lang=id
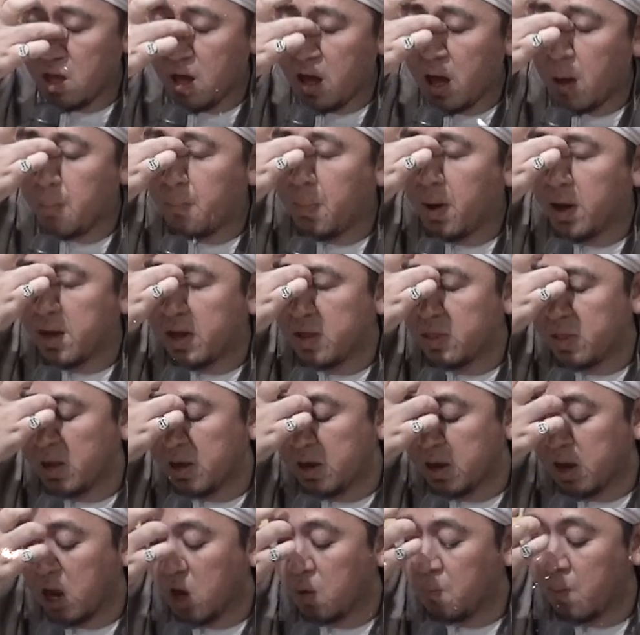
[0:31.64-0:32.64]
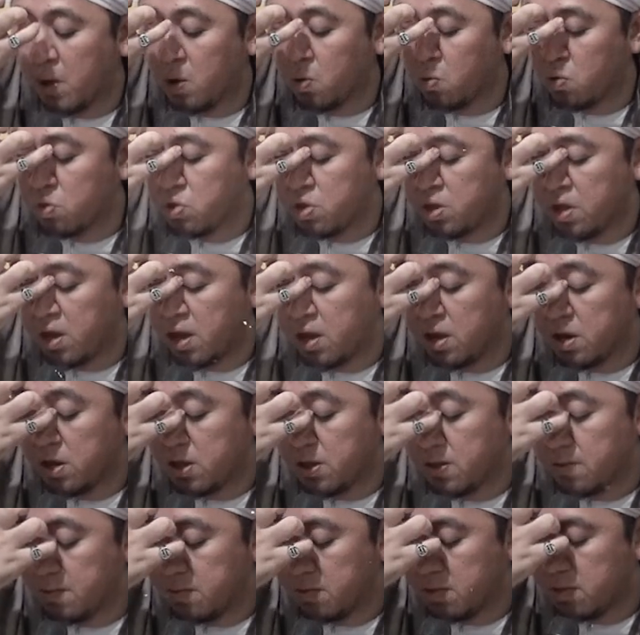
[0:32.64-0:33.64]
apa kita dengan manusia
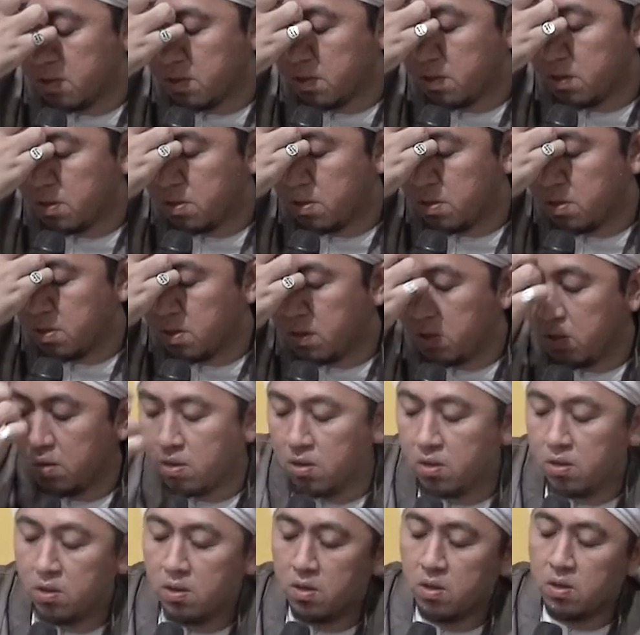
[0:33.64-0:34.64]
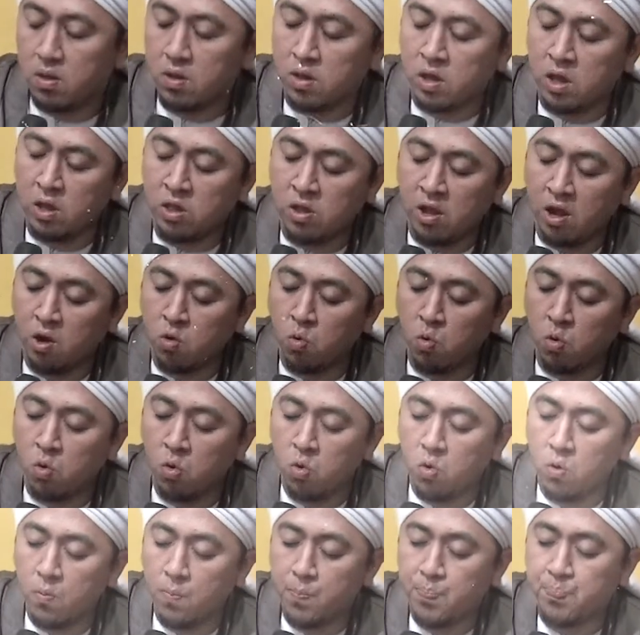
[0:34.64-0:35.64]
ini kita
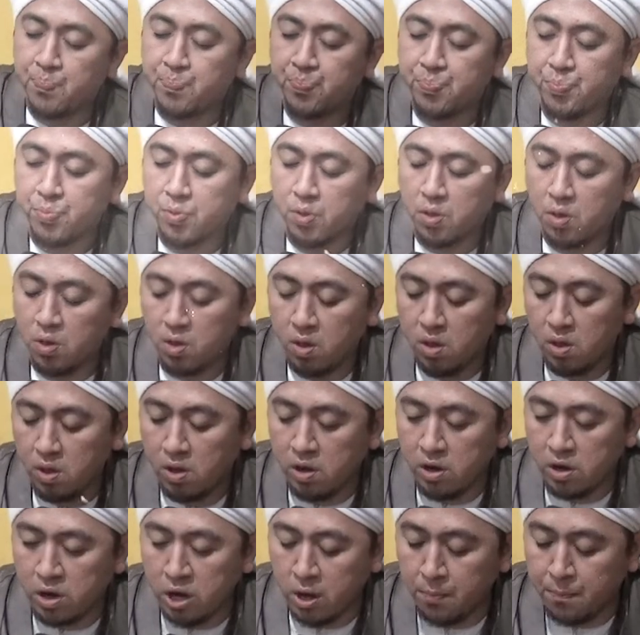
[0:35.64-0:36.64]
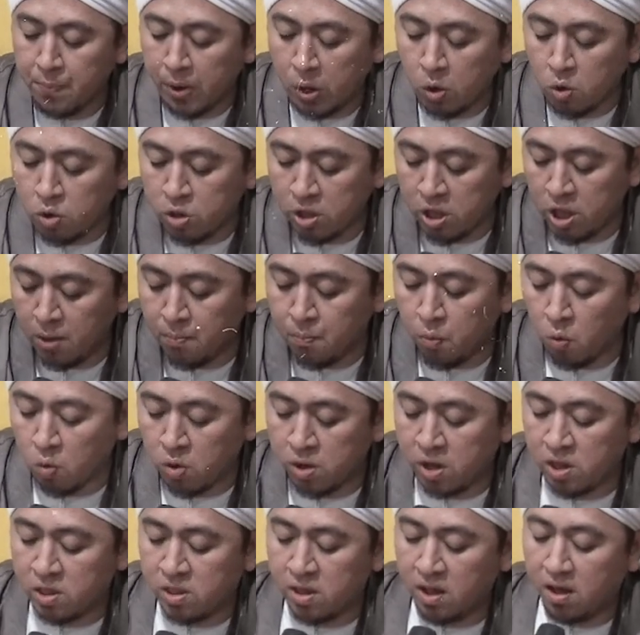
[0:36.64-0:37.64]
dulu di perut ibu
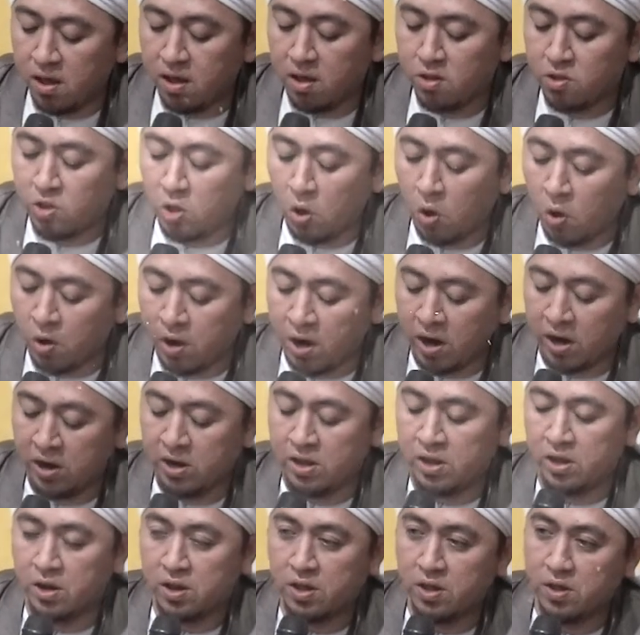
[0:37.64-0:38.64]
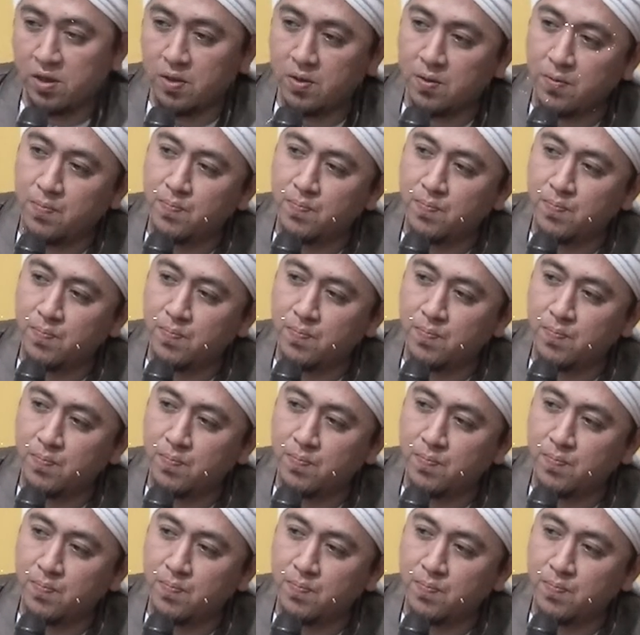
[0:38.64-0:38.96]
kita seorang diri.